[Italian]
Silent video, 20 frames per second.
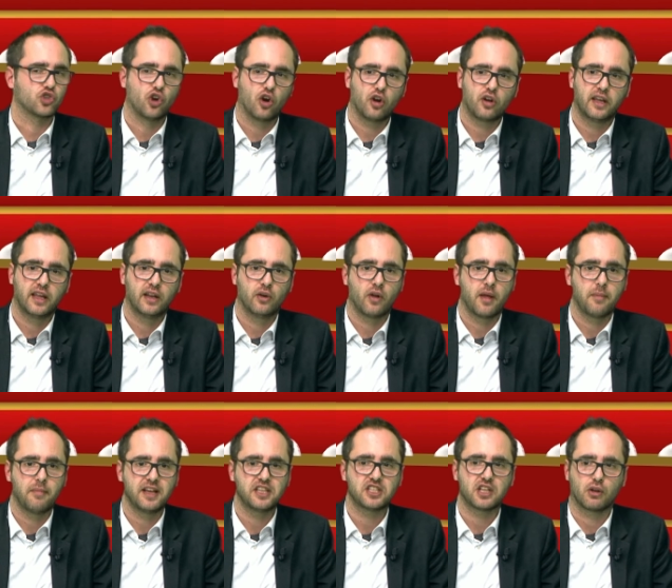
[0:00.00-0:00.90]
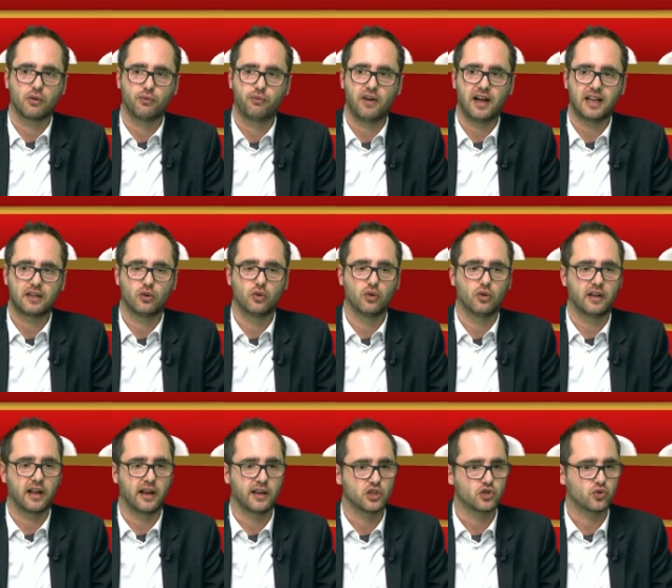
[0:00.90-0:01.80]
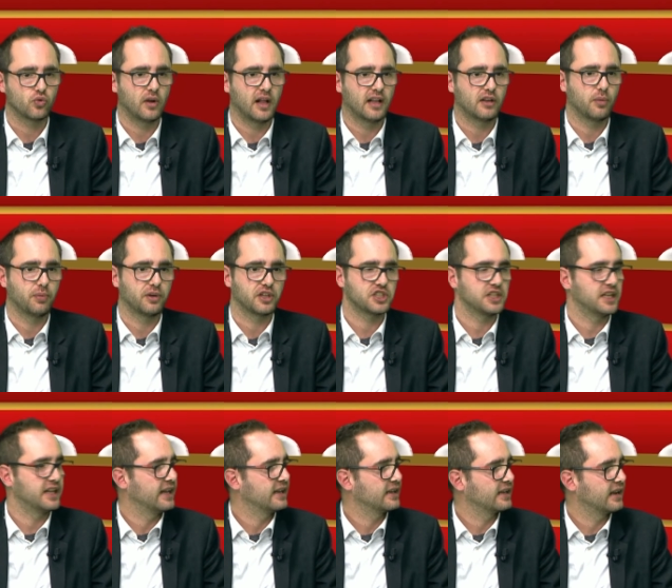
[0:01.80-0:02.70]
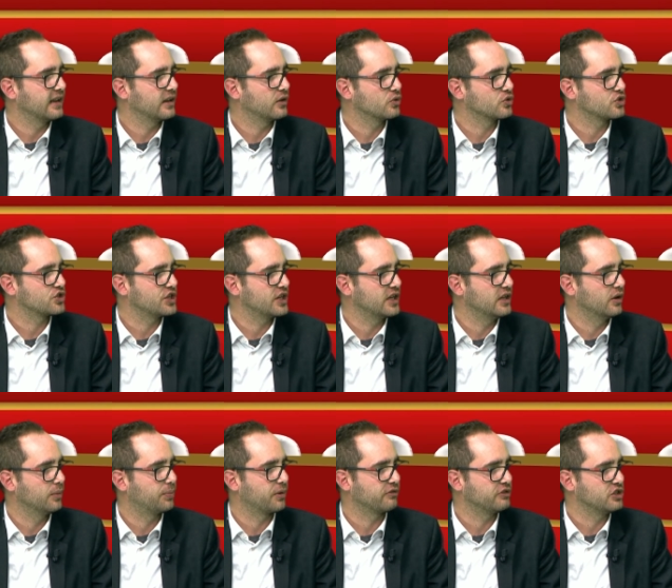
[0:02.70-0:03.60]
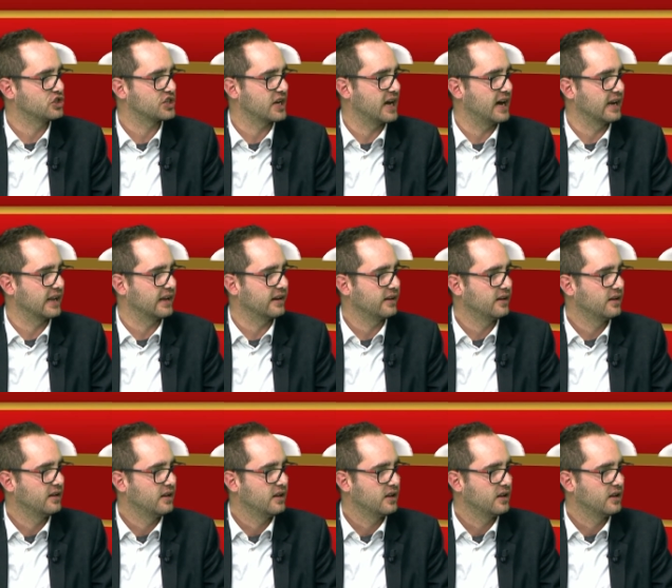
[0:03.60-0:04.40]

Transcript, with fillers: ciò che non è mai stato fatto da nessun altro presidente del Consiglio provinciale.